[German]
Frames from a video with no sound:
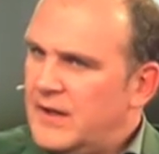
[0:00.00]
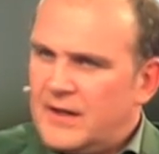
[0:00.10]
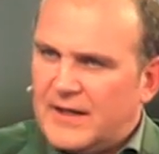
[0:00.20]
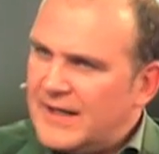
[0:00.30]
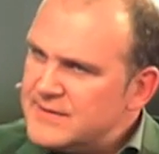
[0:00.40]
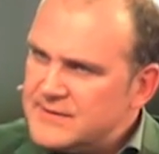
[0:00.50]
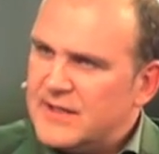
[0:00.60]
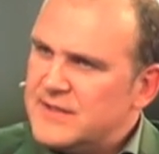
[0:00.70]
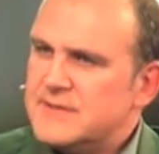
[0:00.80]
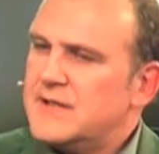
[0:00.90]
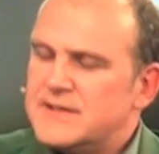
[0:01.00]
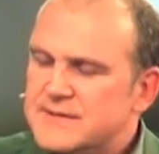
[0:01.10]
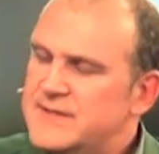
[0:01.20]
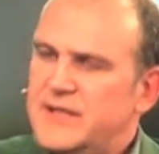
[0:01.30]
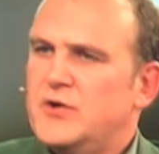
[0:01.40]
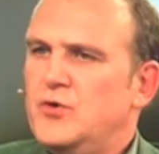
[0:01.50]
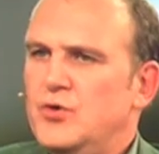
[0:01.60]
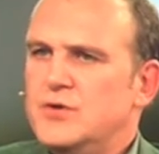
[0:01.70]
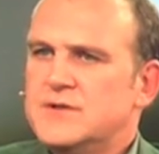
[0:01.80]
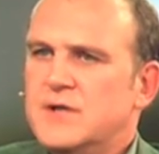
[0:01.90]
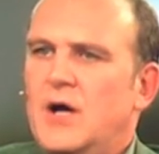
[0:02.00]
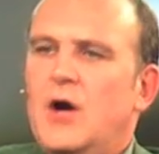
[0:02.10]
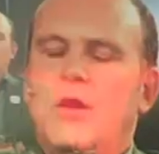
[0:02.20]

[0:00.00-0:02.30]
Ganz, ganz, ganz seriös. Ich hab's verstanden.